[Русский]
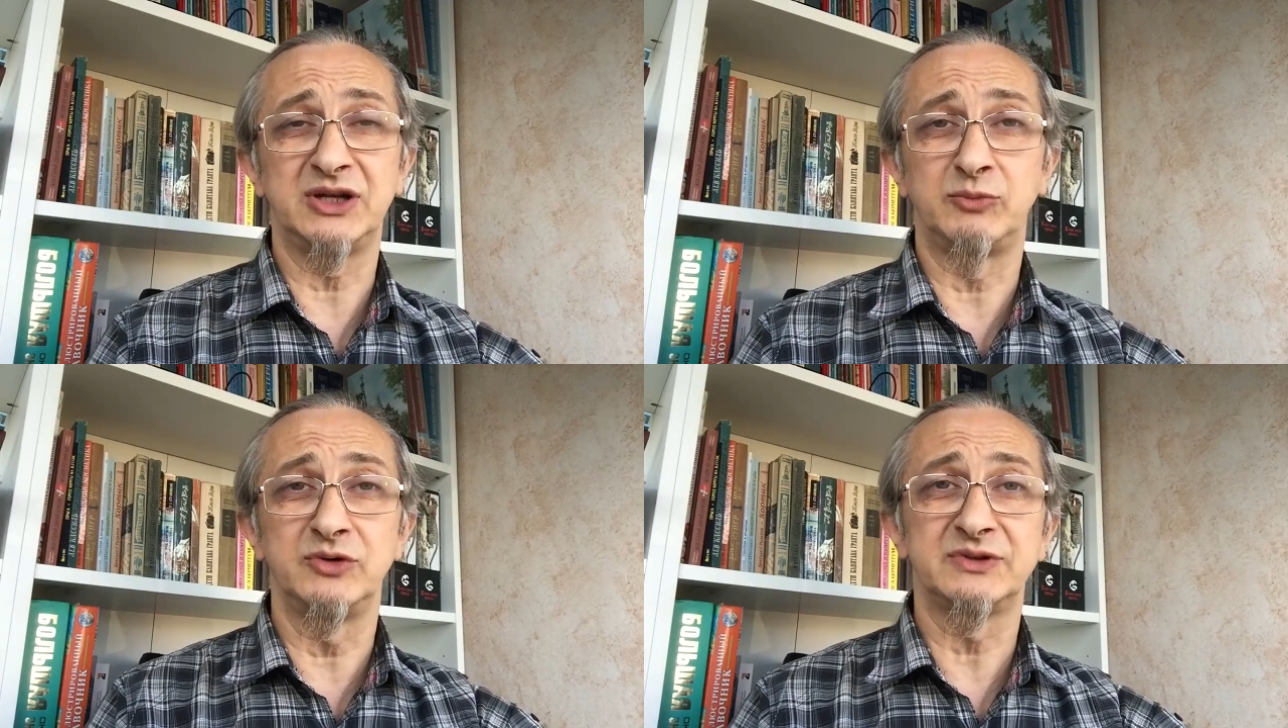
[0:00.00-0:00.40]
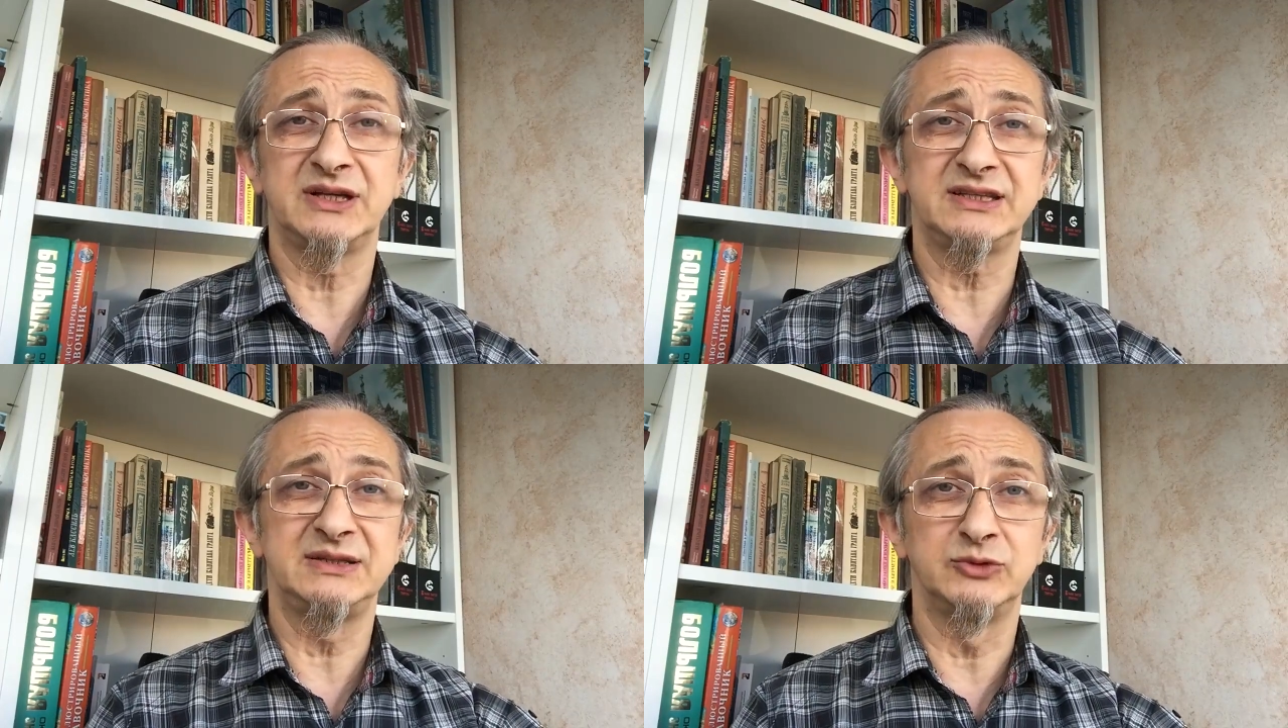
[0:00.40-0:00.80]
на мой
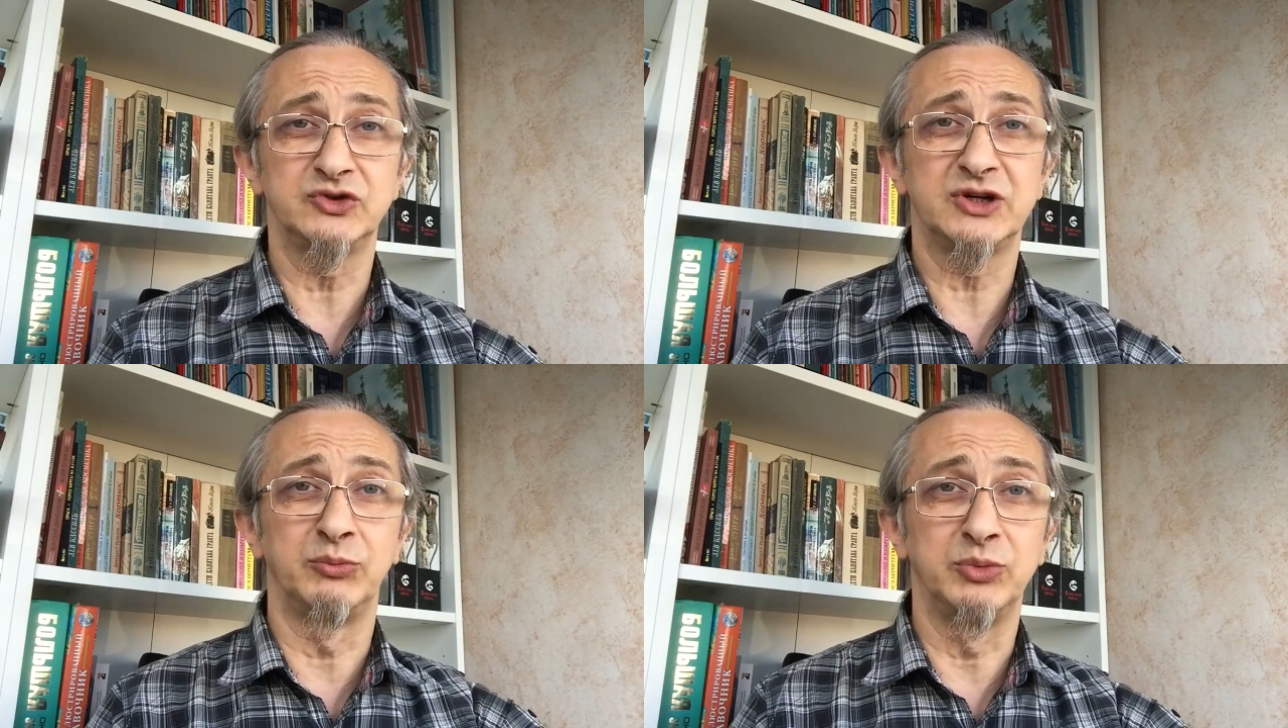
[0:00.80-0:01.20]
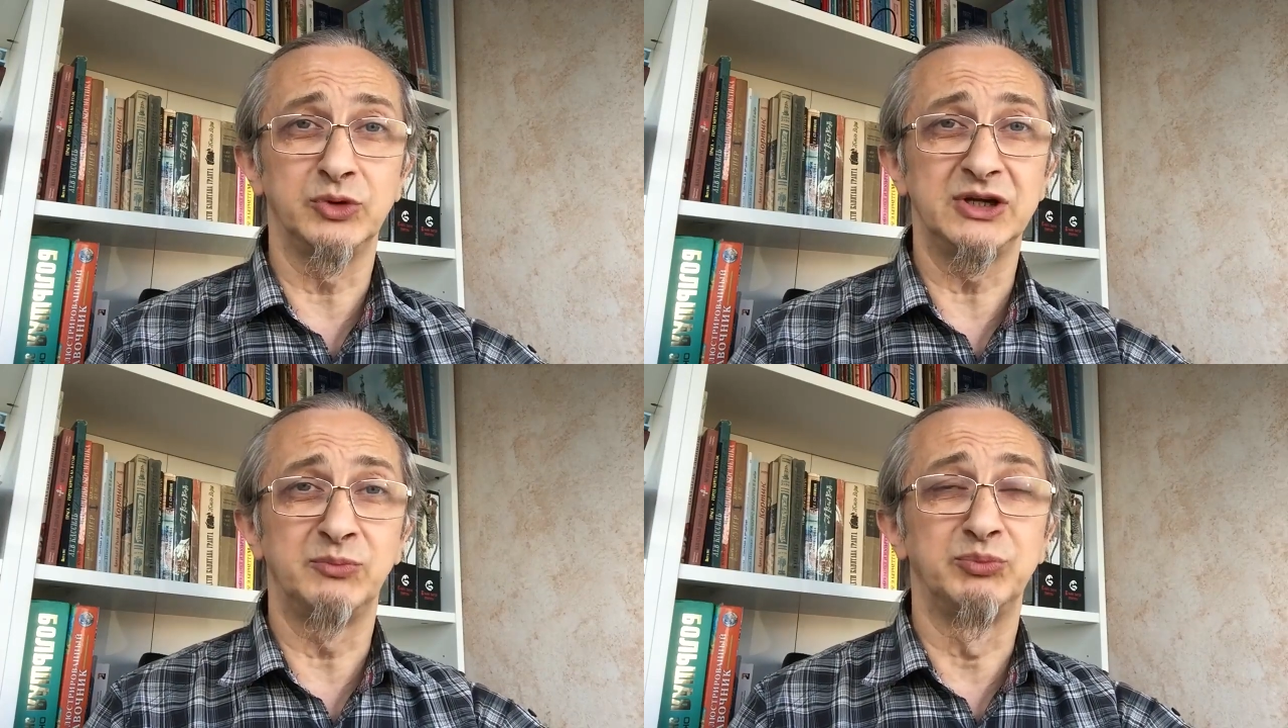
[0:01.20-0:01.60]
взгляд, немножко
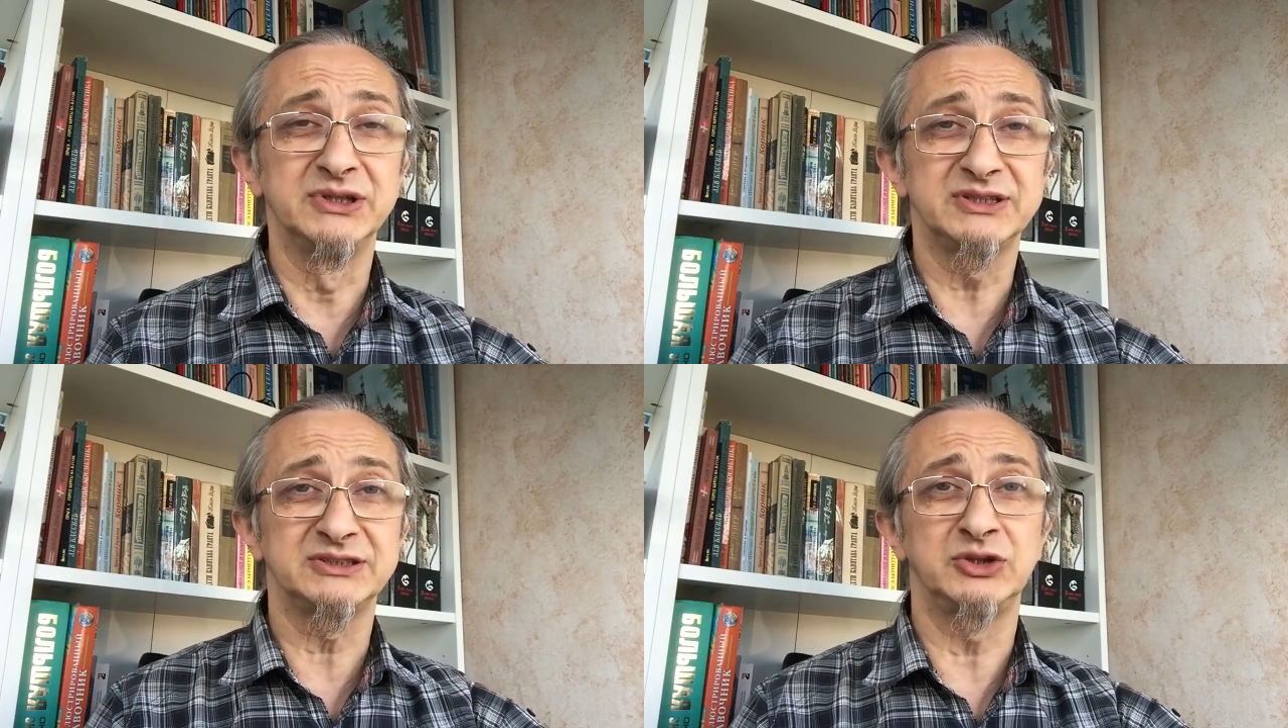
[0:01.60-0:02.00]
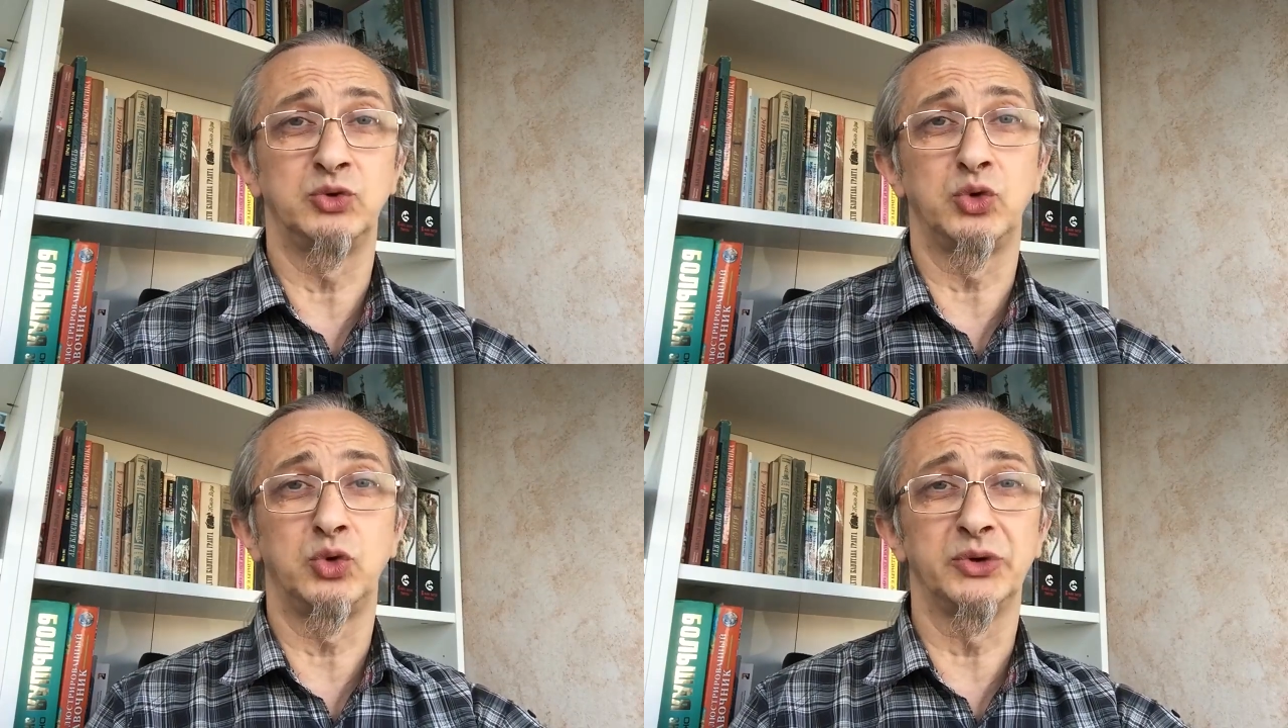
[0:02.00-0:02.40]
более быстрый
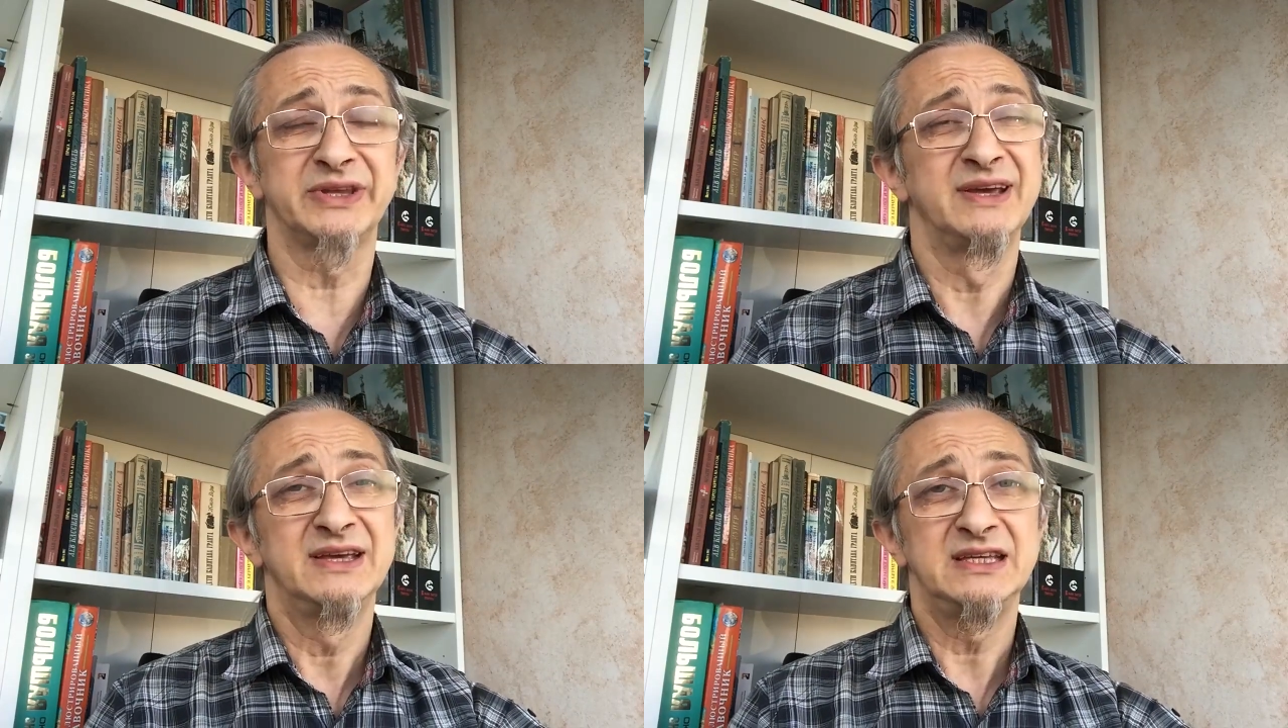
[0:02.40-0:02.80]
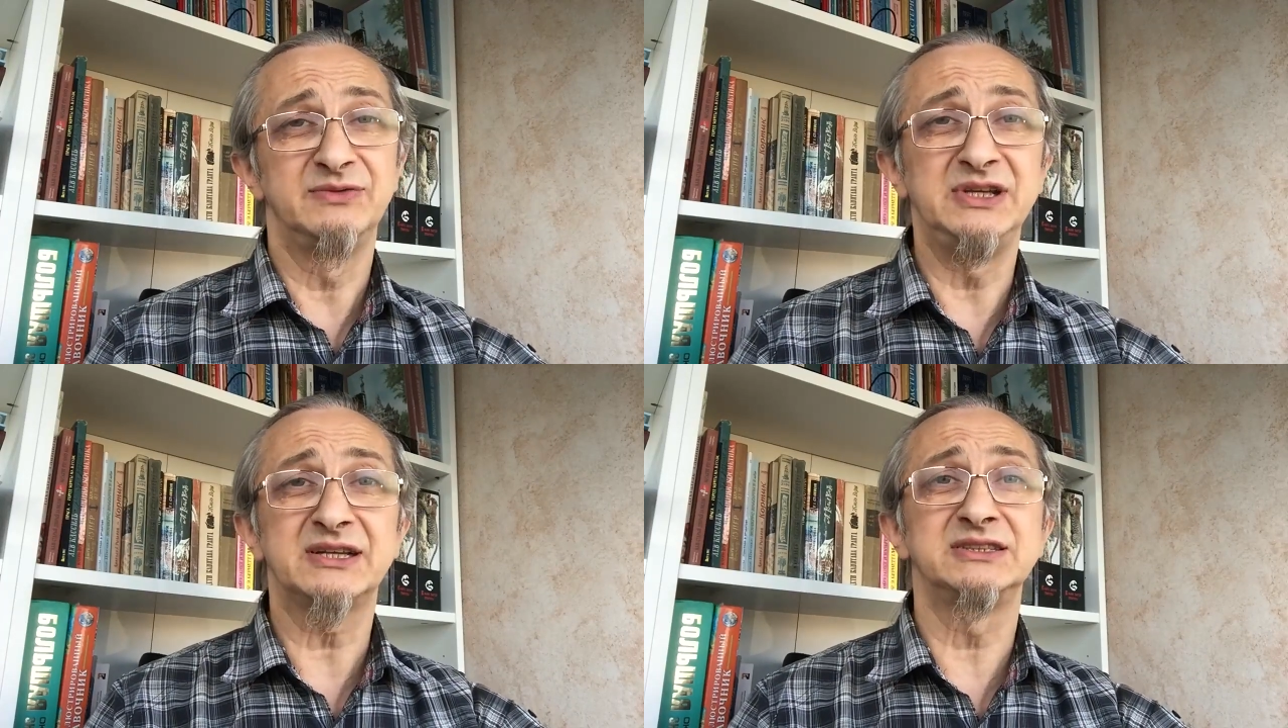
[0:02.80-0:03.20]
уход и
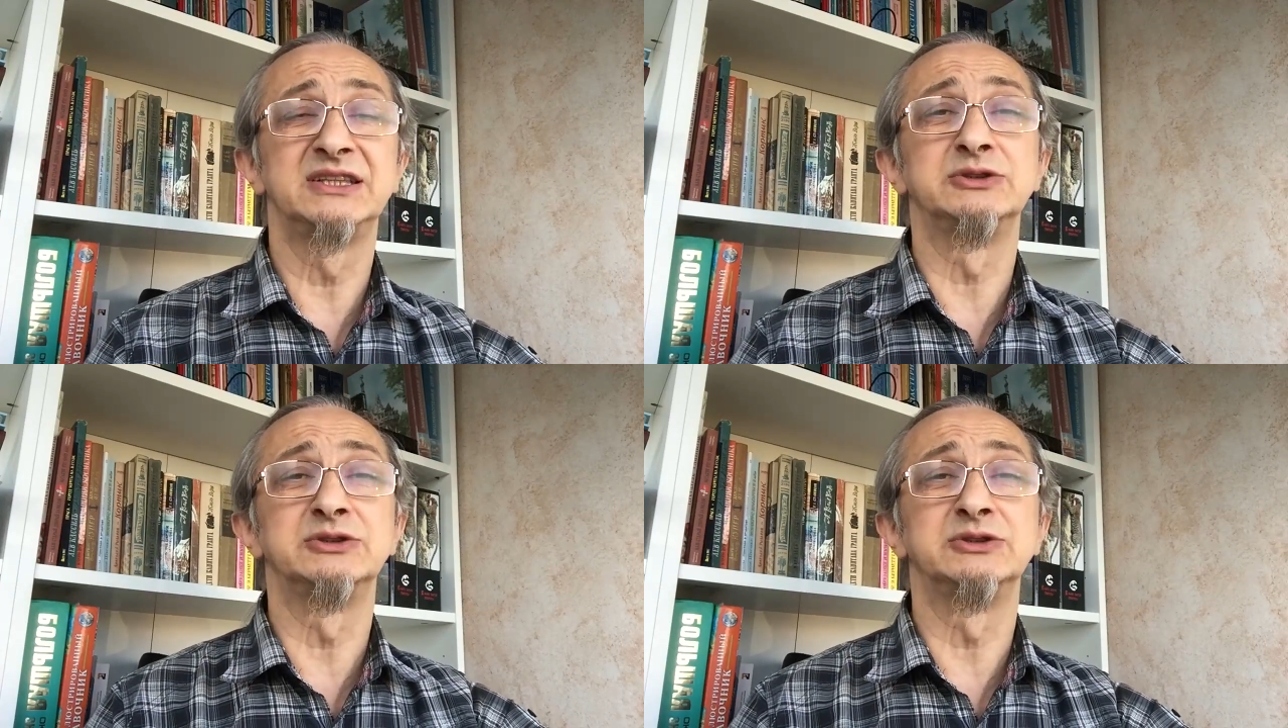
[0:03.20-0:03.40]
в некоторые